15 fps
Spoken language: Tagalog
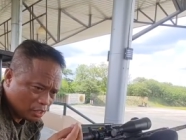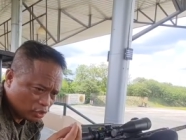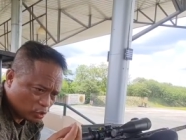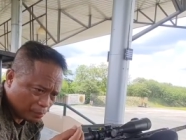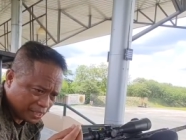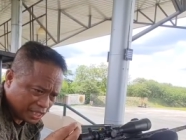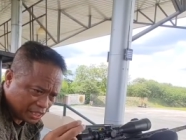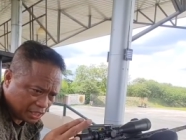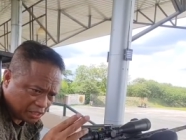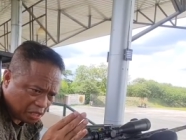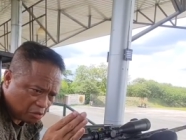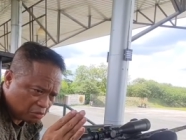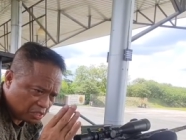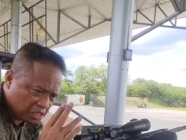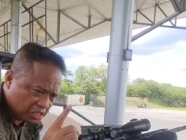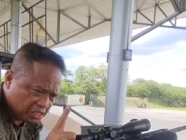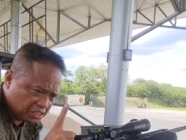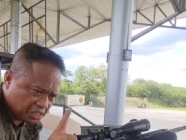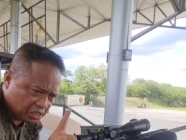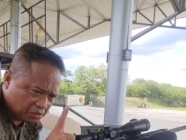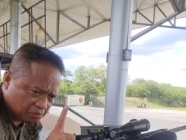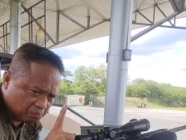So, may nakita ako na
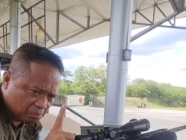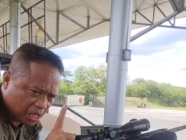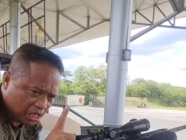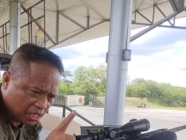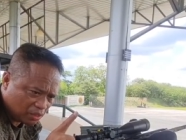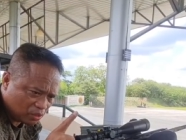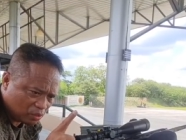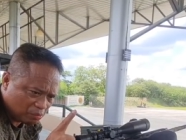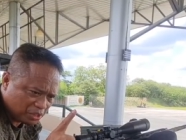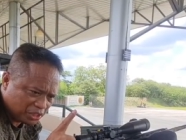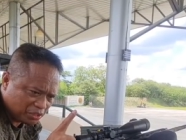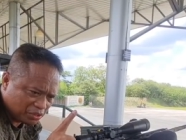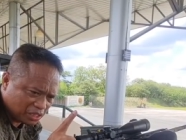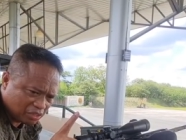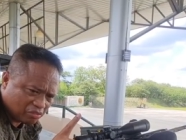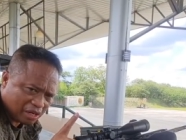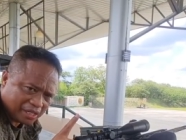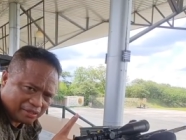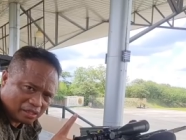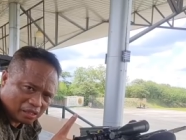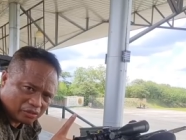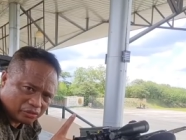isang bala ko, medyo
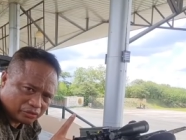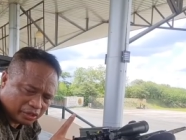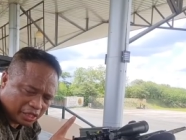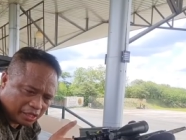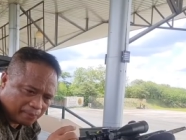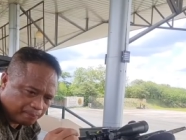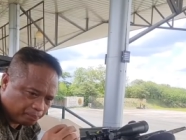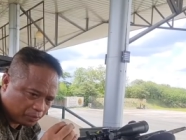nag-right ng konti.